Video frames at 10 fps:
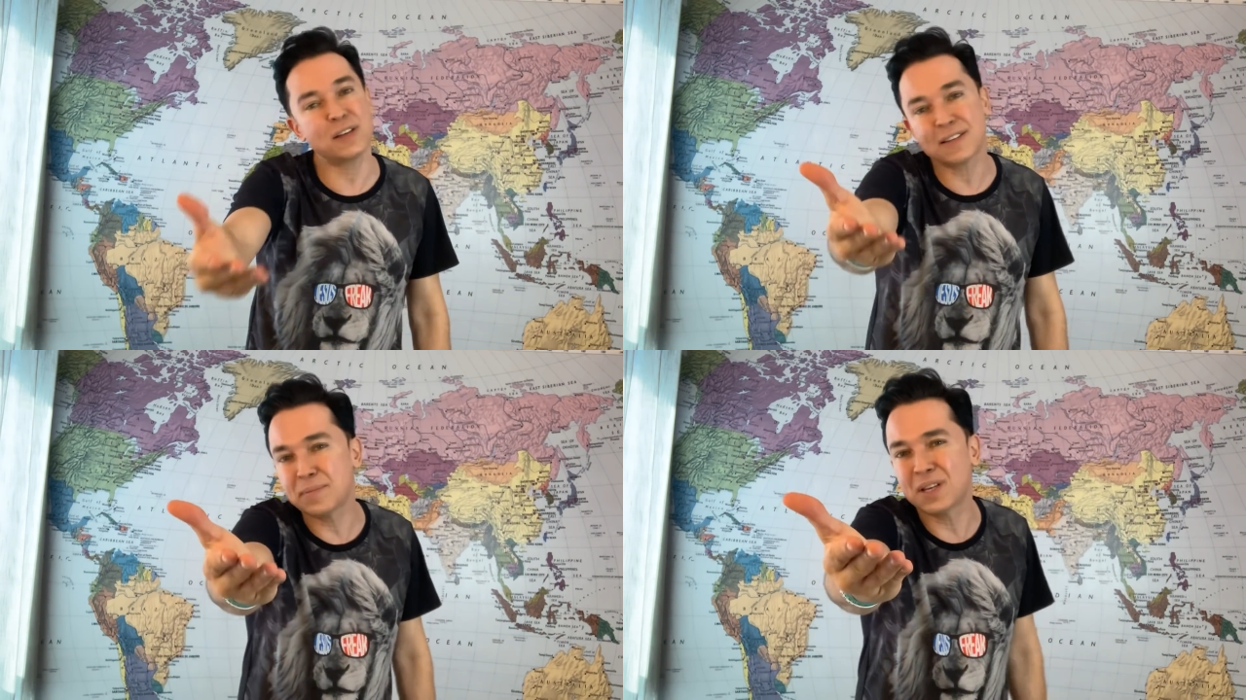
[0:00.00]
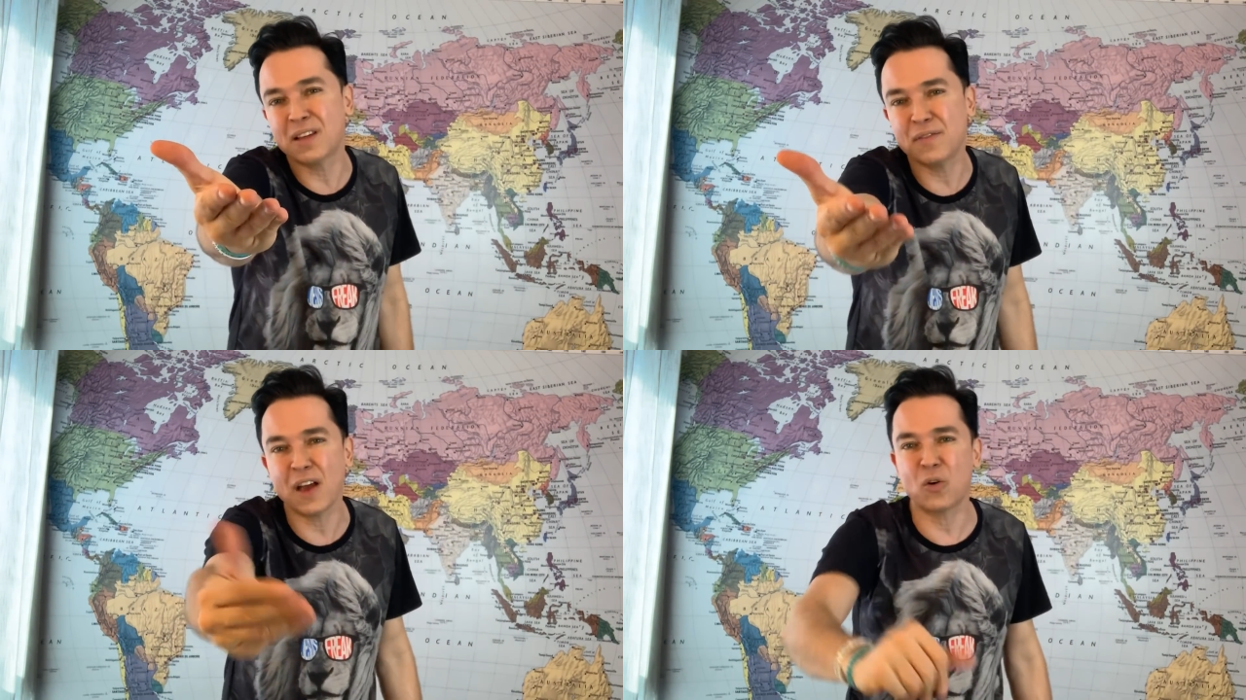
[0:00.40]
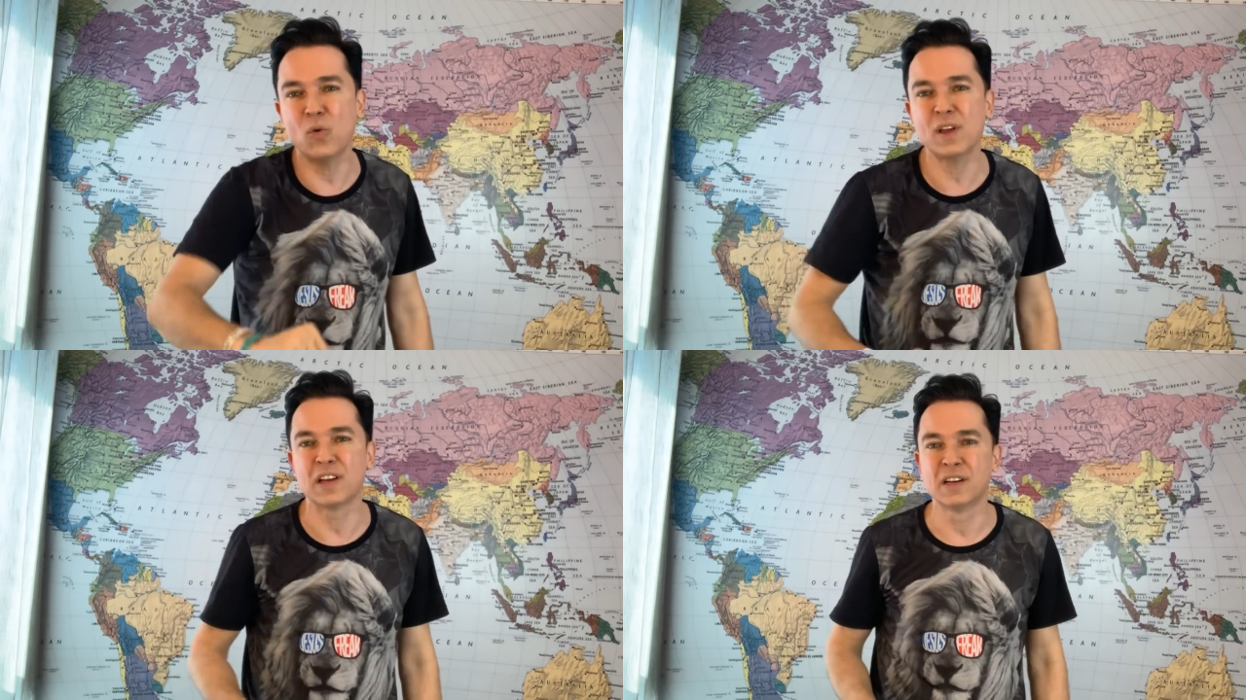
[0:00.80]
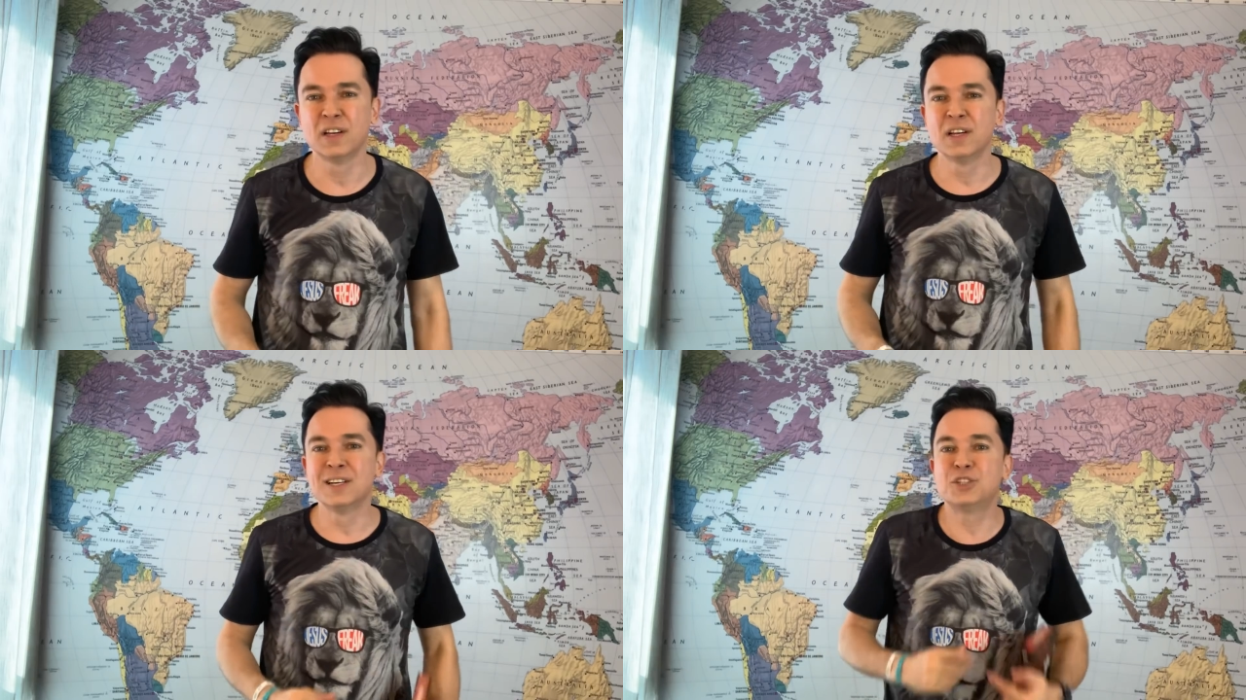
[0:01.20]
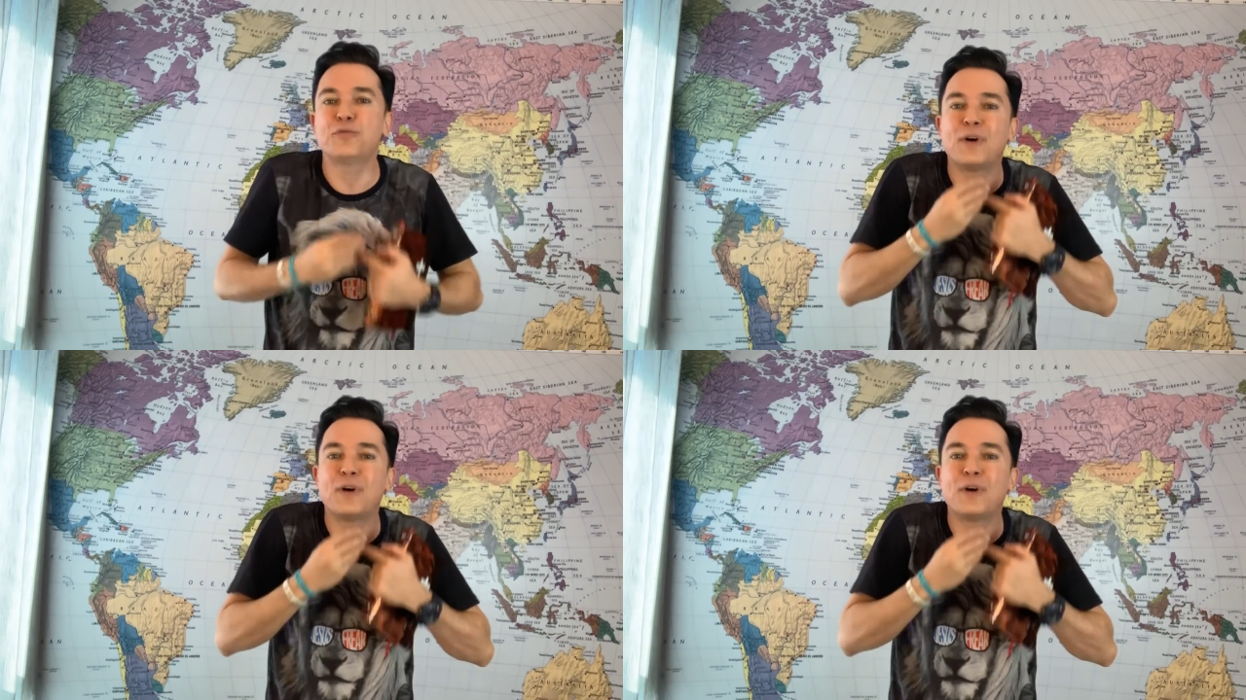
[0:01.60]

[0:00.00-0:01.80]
Quem sabe você tem vergonha de